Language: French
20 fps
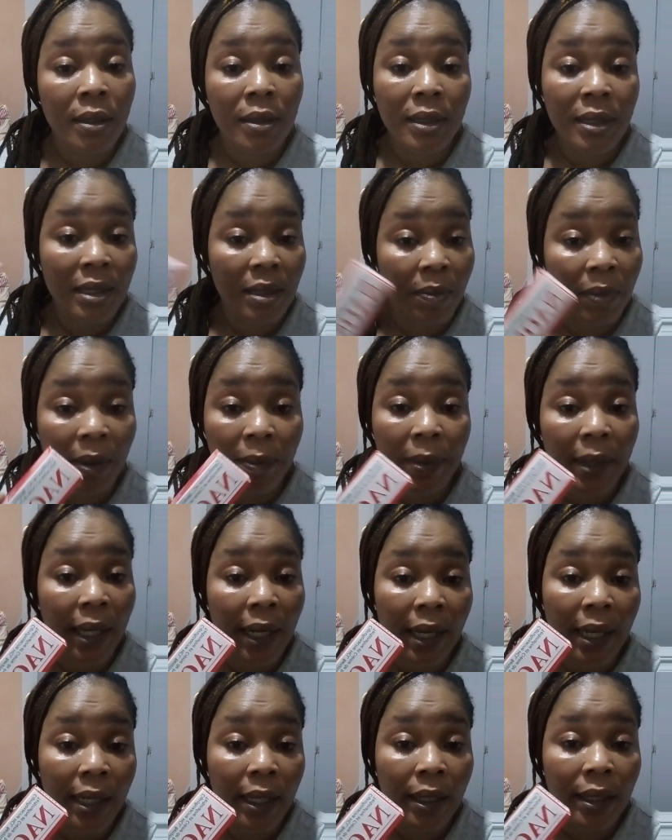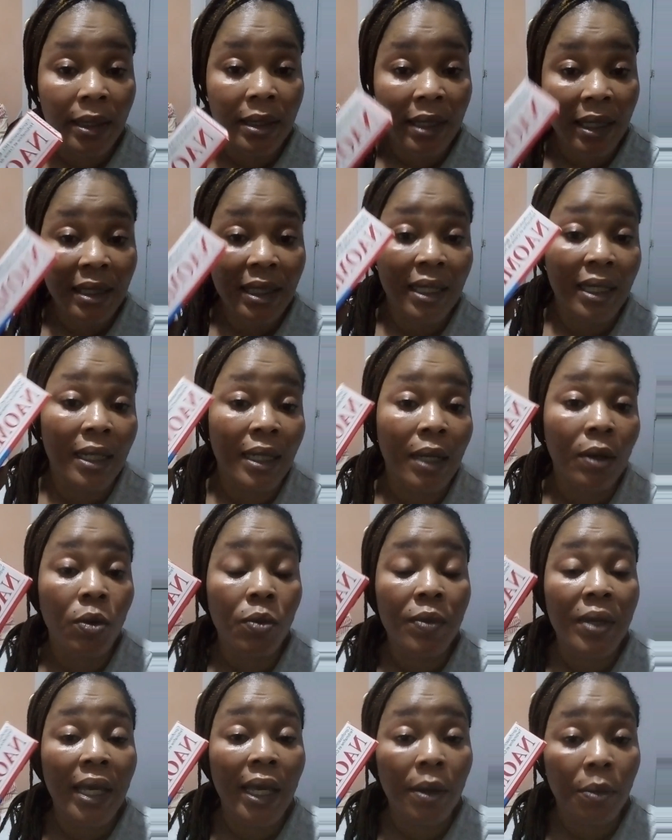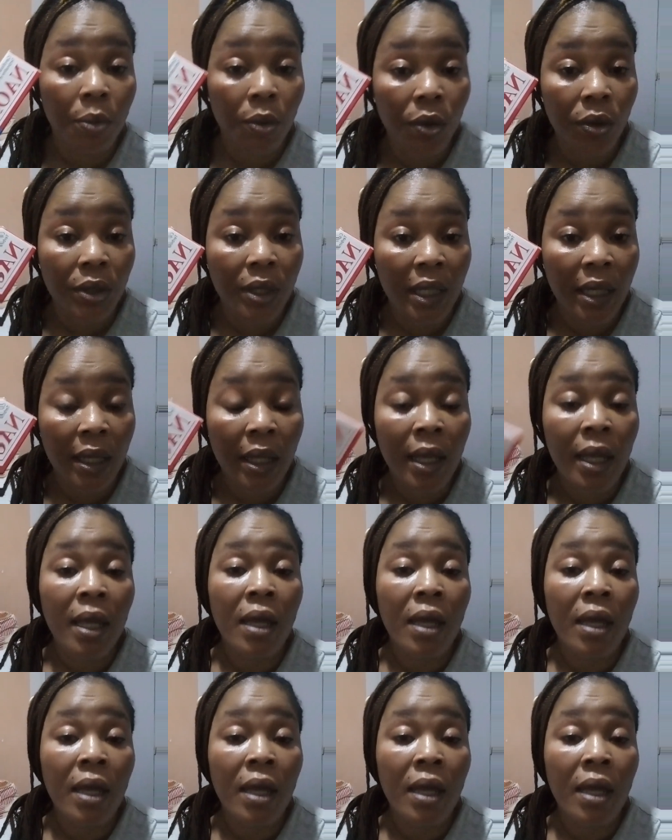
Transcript: C'est pas pareil. Ça, c'est des Naomi importés.